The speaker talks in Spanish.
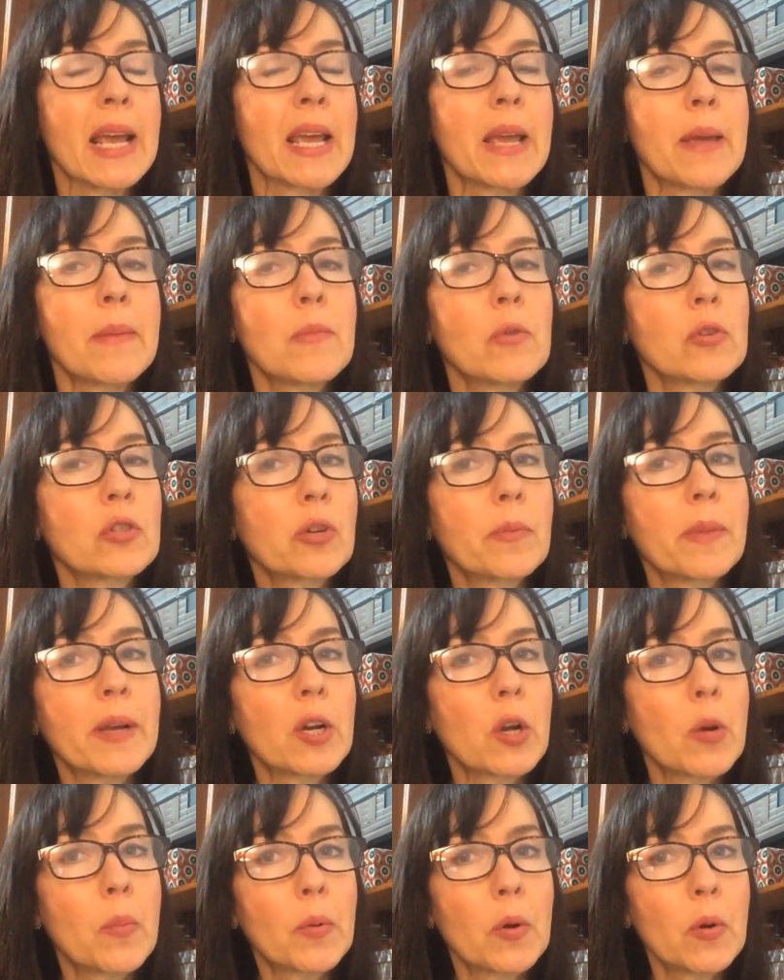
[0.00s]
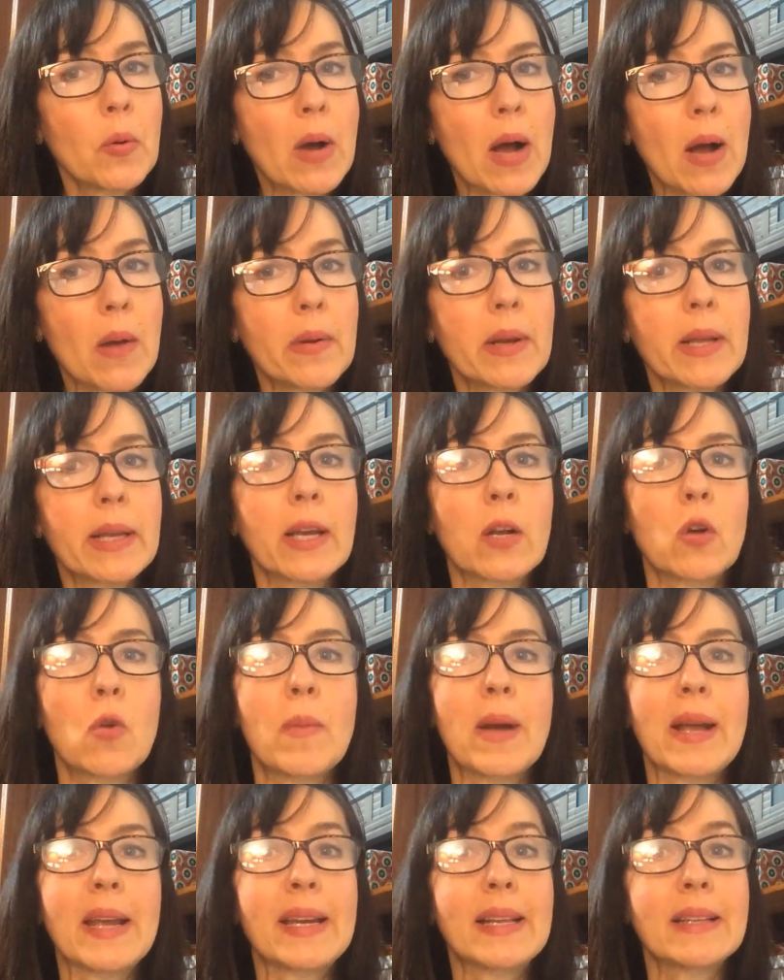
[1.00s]
Es mucho menos probable que
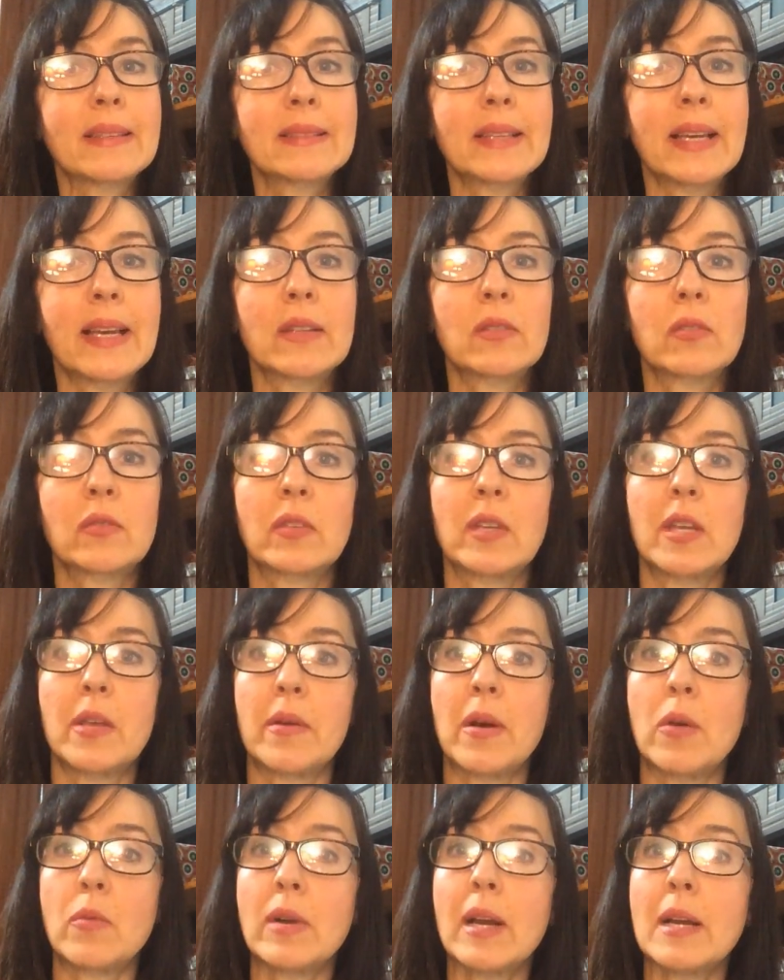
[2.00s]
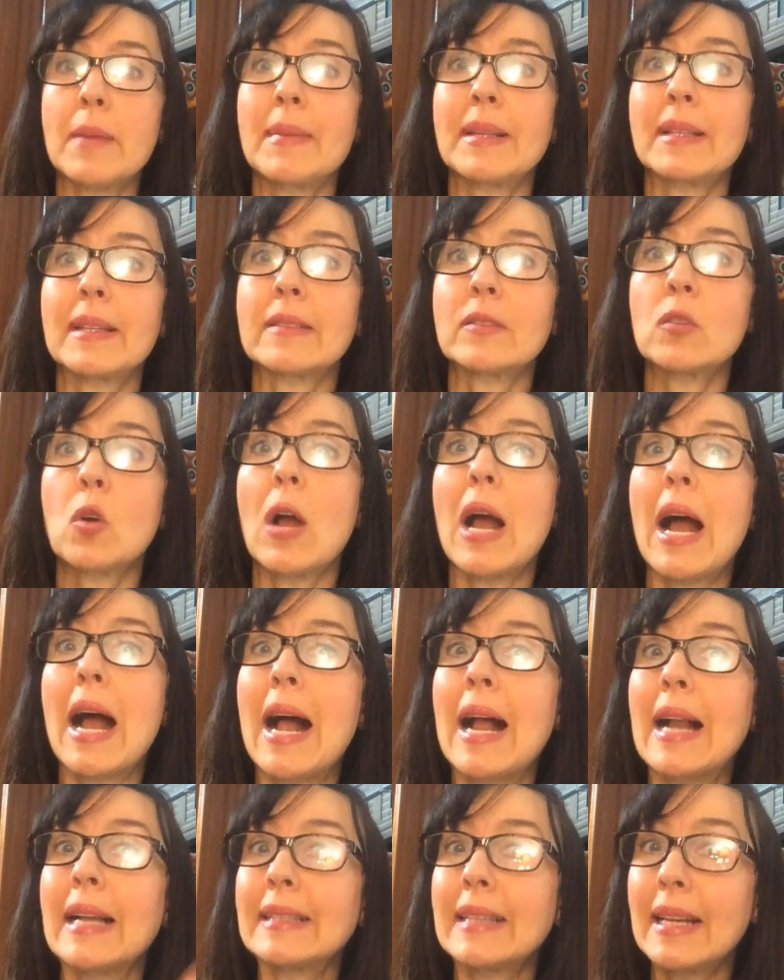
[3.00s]
comas en exceso si llevas una alimentación
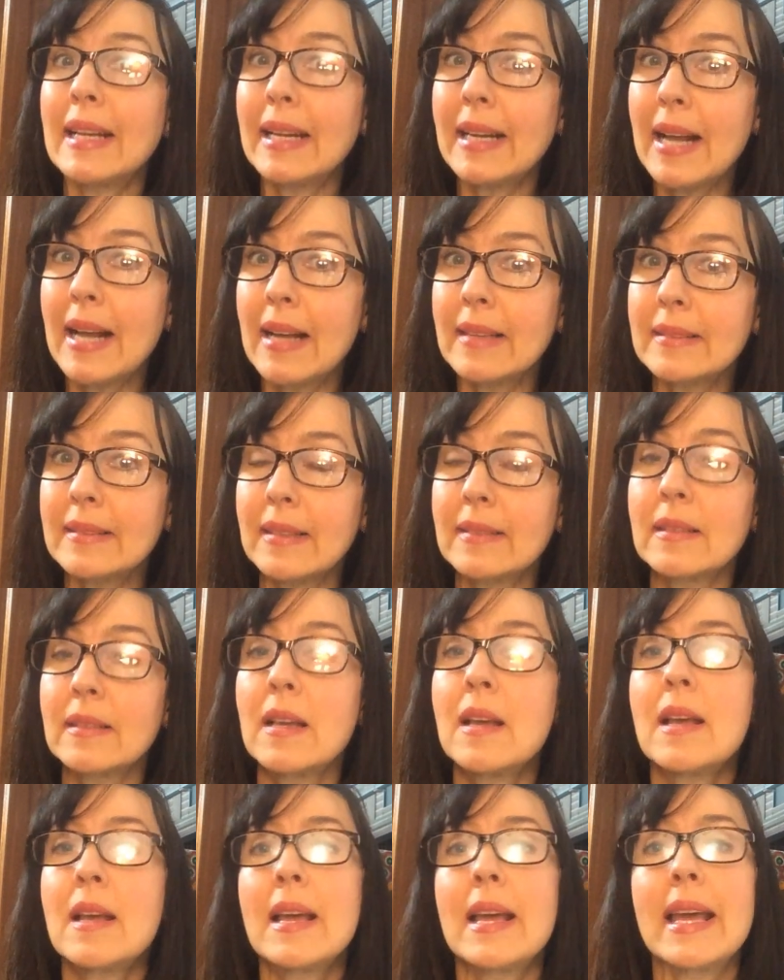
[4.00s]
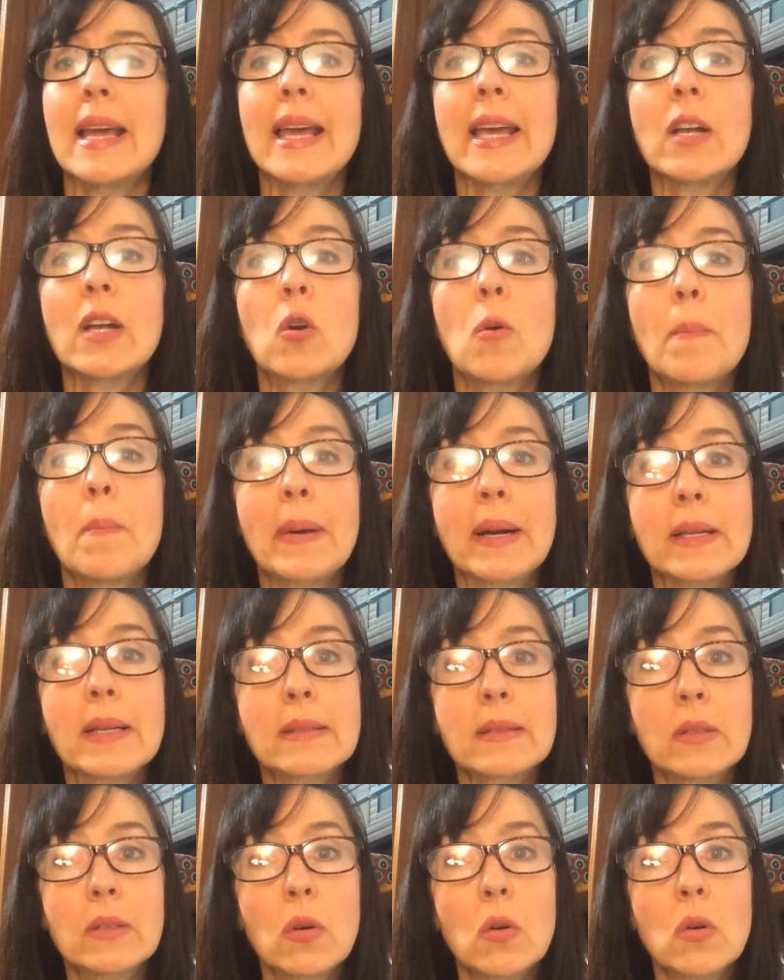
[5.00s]
alta en grasas en
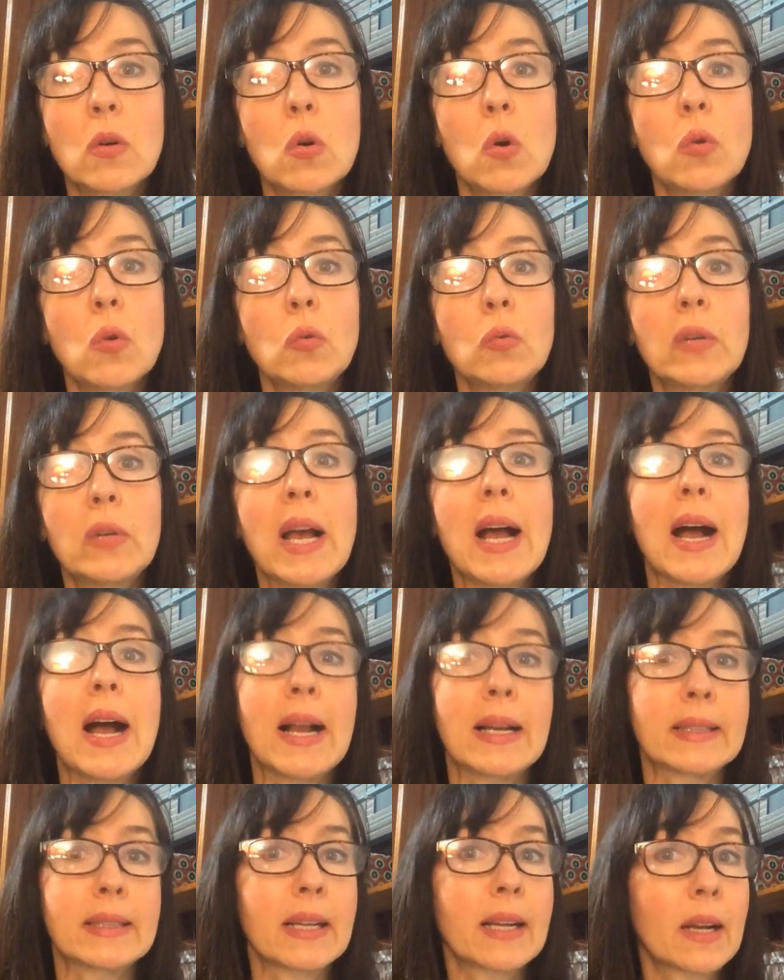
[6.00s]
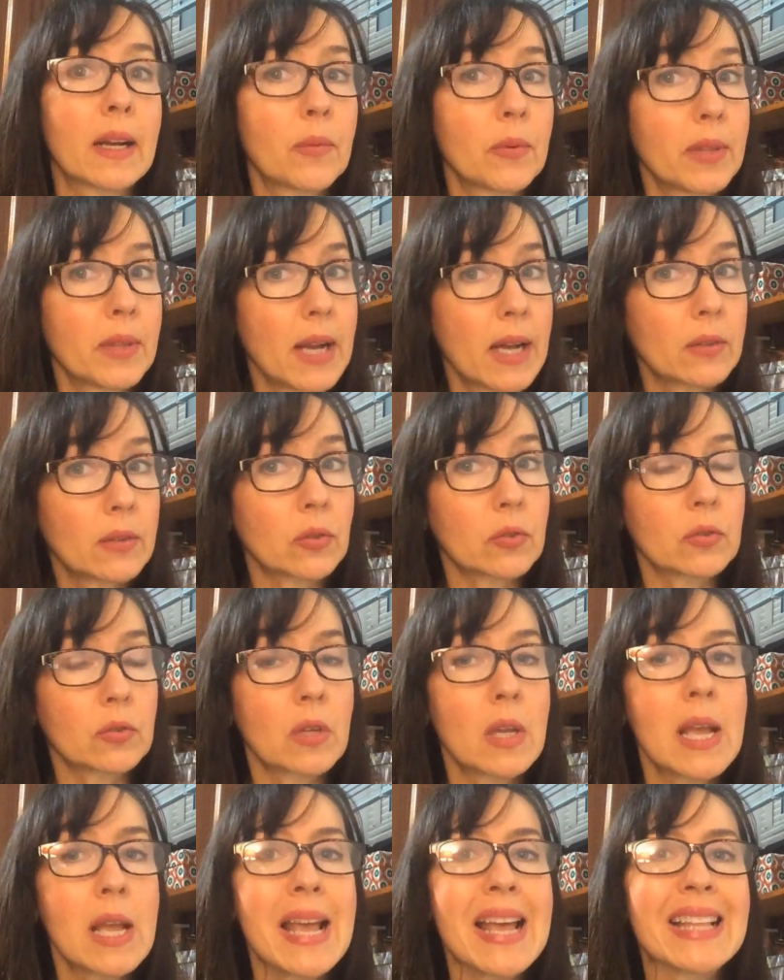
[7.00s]
comparación con una alta en carbohidratos.